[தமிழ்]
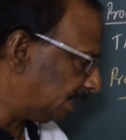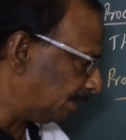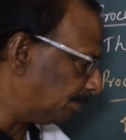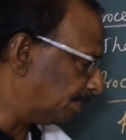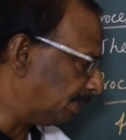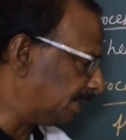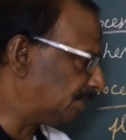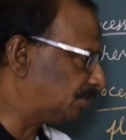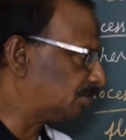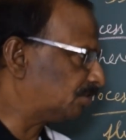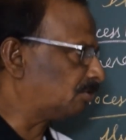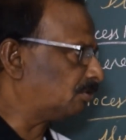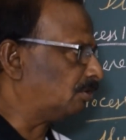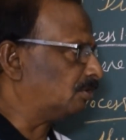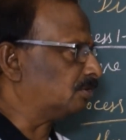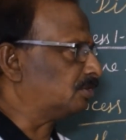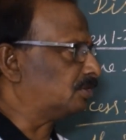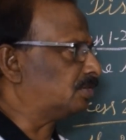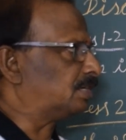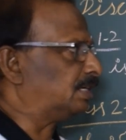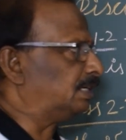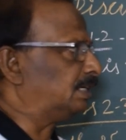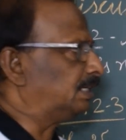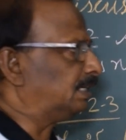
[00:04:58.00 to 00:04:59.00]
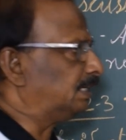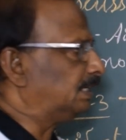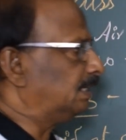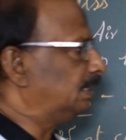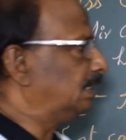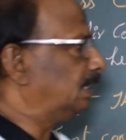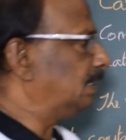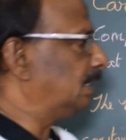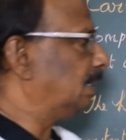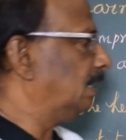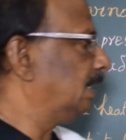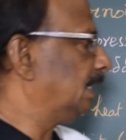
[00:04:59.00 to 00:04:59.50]
ரிமைன்ஸ் கான்ஸ்டன்ட்
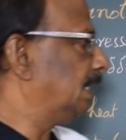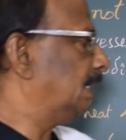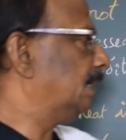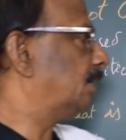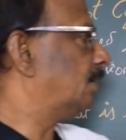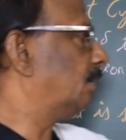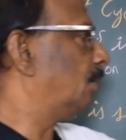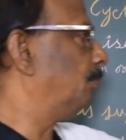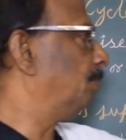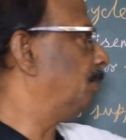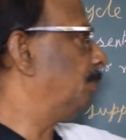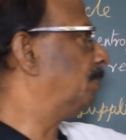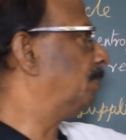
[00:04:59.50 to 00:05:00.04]
இந்த இதில் என்ட்ராபி